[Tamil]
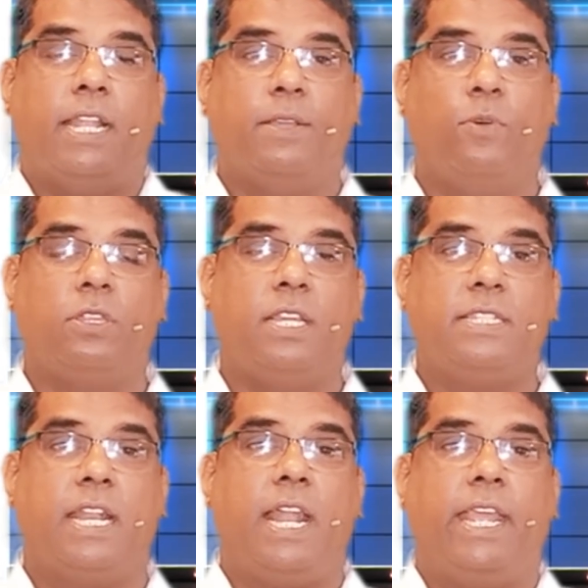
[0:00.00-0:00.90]
அந்த மொத்த
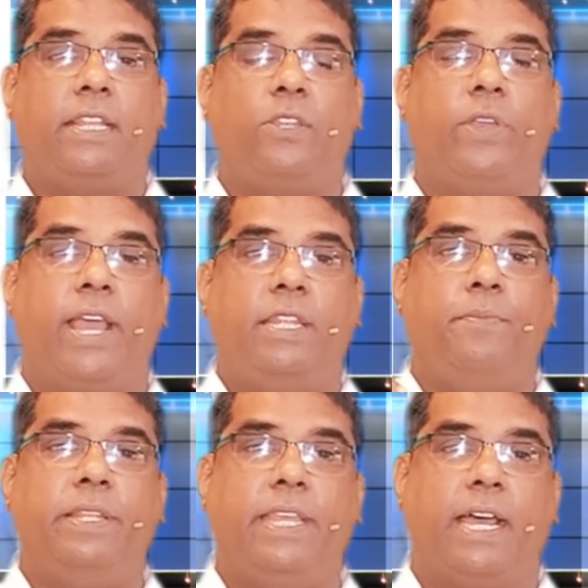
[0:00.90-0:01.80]
ஜனநாயகத்தினுடைய
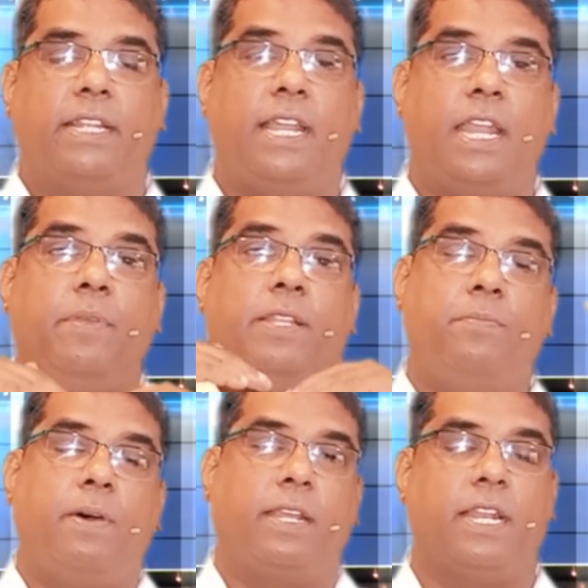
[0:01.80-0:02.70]
அதிபதியாக தான் நாம்
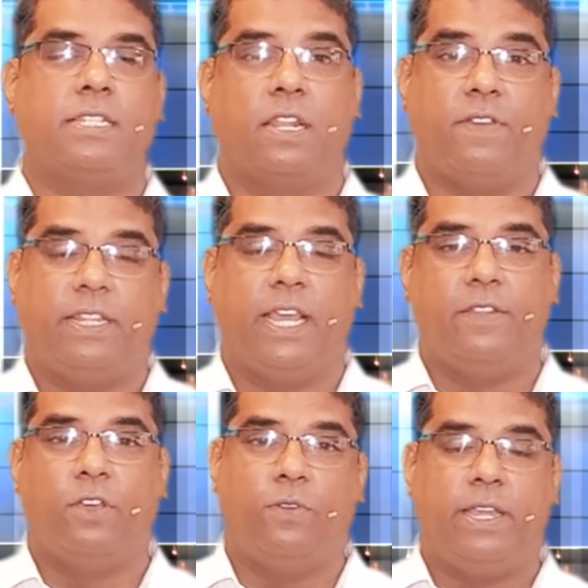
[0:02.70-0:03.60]
எதிர்பார்க்கிற
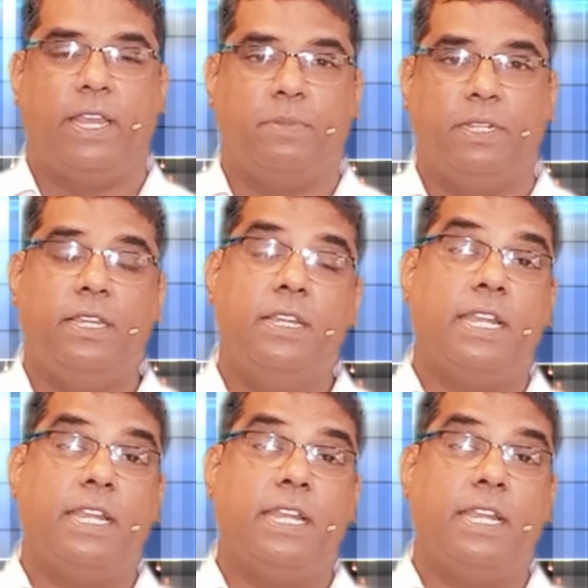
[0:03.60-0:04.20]
சர்வாதிகாரி வருவான் என்பது